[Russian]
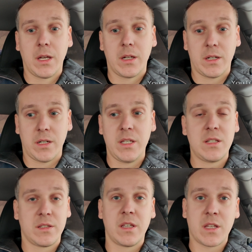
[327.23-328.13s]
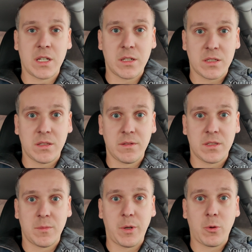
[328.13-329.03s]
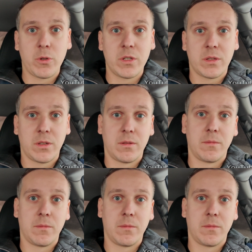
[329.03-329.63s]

А, если с генератора, соответственно, приходит